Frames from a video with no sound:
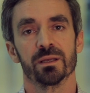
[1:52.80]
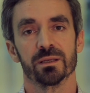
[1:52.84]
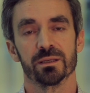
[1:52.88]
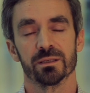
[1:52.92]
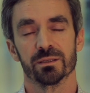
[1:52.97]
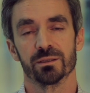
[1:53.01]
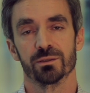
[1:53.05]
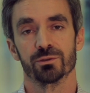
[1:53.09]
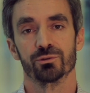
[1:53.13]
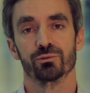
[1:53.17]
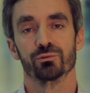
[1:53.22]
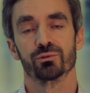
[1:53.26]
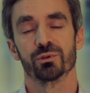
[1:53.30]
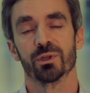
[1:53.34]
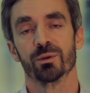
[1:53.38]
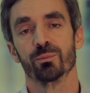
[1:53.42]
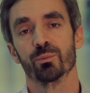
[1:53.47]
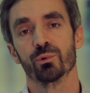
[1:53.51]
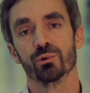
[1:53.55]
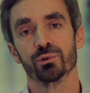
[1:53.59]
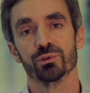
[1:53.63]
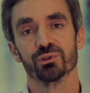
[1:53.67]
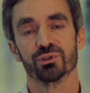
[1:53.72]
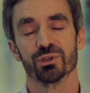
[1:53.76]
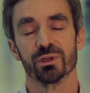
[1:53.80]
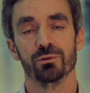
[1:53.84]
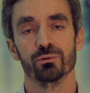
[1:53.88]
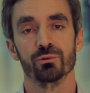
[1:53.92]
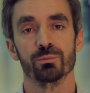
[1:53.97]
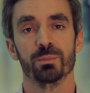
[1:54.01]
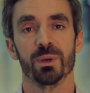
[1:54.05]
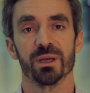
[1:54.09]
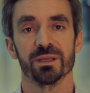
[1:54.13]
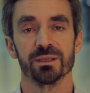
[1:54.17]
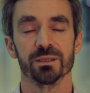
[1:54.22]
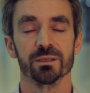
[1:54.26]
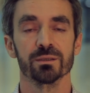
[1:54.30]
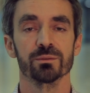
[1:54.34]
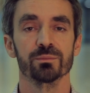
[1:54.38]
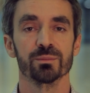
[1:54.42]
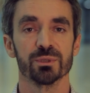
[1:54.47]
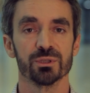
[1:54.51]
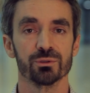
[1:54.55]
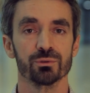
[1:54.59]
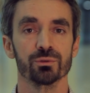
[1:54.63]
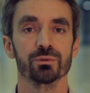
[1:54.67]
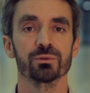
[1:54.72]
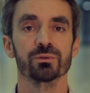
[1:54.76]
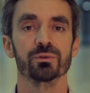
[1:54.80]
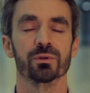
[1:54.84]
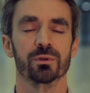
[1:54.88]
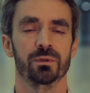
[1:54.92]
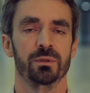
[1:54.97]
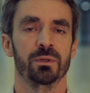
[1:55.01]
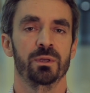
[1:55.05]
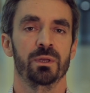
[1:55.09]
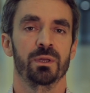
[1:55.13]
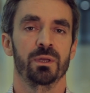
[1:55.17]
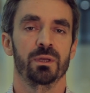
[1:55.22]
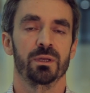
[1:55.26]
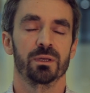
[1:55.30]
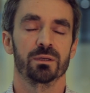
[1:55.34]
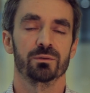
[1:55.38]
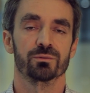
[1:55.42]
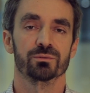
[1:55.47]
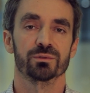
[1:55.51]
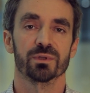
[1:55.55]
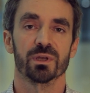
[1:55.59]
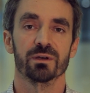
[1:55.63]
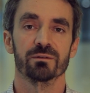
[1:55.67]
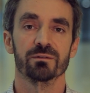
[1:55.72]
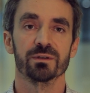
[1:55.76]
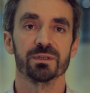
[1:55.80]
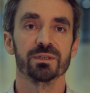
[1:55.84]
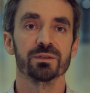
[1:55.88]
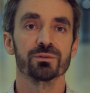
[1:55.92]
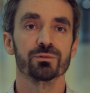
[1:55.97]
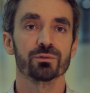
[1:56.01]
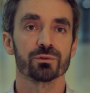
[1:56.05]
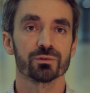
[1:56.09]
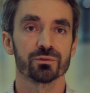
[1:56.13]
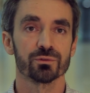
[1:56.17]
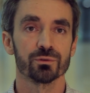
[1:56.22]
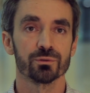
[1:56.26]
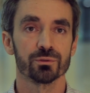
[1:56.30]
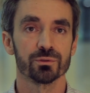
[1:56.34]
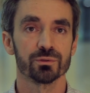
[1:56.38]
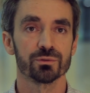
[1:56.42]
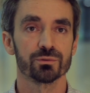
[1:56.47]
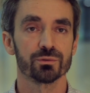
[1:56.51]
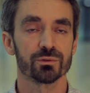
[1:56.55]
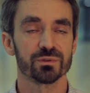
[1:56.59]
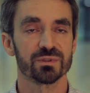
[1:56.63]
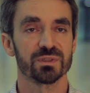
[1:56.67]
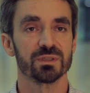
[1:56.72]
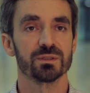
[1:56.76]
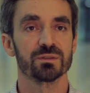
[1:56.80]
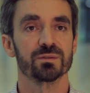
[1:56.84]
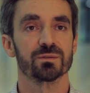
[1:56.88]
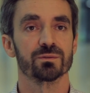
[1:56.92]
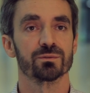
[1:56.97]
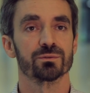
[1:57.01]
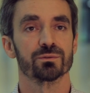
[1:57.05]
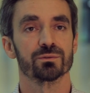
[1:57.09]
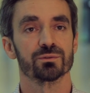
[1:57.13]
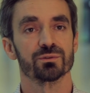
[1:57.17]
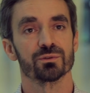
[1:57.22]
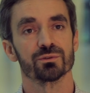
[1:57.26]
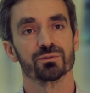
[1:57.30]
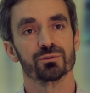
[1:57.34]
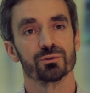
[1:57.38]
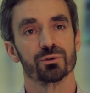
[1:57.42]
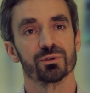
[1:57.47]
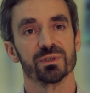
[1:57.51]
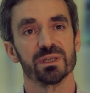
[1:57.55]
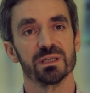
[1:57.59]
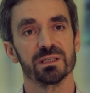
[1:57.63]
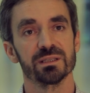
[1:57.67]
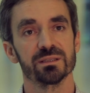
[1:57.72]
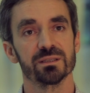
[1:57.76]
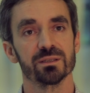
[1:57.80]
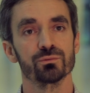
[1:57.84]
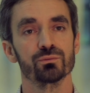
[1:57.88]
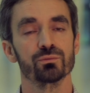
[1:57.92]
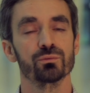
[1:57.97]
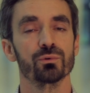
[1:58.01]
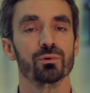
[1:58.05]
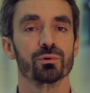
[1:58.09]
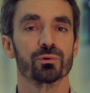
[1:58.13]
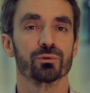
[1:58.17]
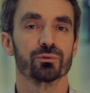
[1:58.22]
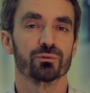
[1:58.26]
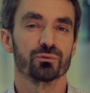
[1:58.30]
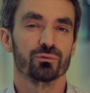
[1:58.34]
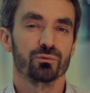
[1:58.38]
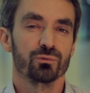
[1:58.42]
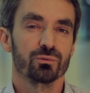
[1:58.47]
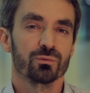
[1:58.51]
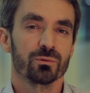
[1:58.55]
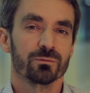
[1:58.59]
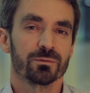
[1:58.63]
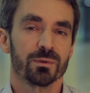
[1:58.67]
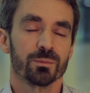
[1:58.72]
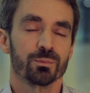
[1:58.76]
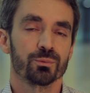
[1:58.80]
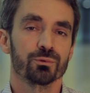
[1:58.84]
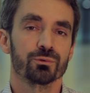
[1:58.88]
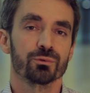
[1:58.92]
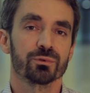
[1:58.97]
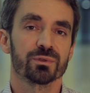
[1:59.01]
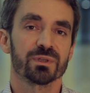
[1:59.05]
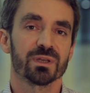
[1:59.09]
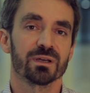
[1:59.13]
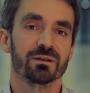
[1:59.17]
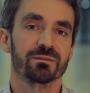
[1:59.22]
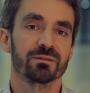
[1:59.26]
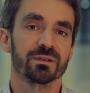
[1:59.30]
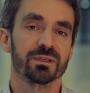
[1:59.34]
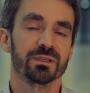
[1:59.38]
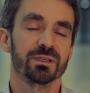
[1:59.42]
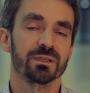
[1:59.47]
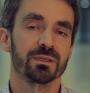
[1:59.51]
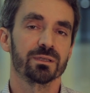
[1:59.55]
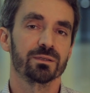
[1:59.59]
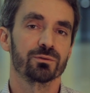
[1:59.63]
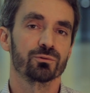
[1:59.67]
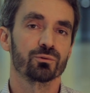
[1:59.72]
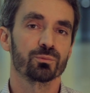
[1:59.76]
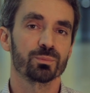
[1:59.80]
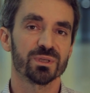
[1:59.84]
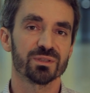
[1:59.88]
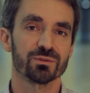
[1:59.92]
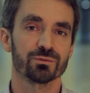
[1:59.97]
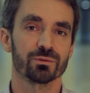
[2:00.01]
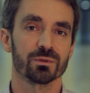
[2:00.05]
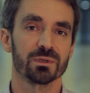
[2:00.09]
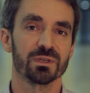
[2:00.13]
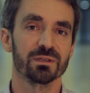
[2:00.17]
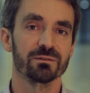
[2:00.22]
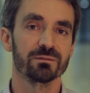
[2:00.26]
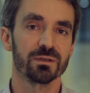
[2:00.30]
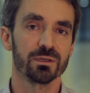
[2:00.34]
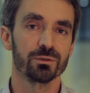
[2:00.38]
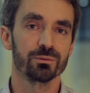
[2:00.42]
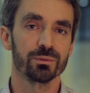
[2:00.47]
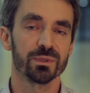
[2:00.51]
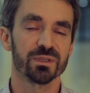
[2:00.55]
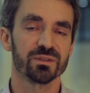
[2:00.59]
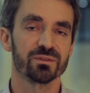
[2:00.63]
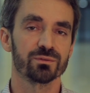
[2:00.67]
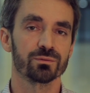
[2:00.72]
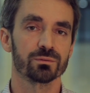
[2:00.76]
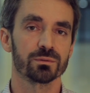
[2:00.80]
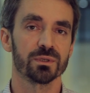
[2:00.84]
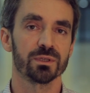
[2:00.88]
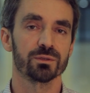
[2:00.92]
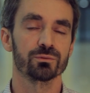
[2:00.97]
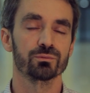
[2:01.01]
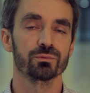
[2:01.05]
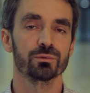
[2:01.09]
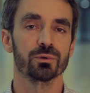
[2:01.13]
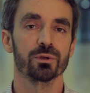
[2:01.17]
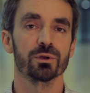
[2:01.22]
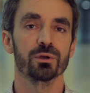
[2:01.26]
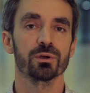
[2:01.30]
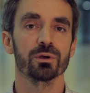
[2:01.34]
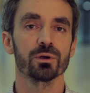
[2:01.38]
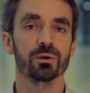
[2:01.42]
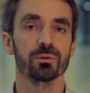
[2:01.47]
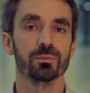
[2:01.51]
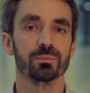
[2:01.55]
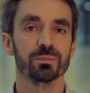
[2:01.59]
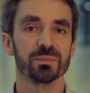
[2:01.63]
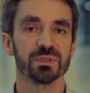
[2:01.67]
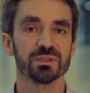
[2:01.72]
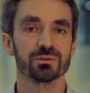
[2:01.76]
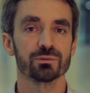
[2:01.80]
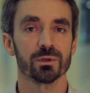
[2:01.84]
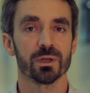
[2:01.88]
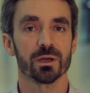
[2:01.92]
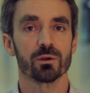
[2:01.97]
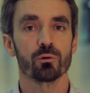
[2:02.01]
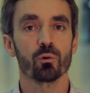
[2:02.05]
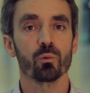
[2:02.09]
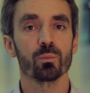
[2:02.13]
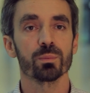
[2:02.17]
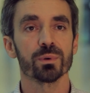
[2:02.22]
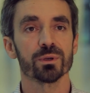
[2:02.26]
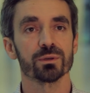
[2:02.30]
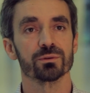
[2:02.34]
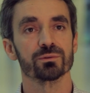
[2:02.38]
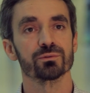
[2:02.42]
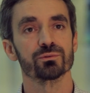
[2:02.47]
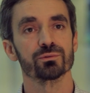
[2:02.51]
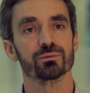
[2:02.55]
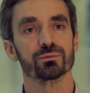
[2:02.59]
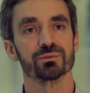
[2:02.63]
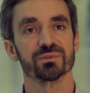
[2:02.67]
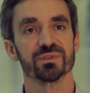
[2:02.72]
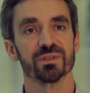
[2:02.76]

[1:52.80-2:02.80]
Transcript: euh, notamment l'échelle de païen, mais d'autres ont travaillé sur, ce, sur cette sensorialité douloureuse. Nous, on va plutôt travailler non pas sur l'évaluation de la douleur, mais sur la compréhension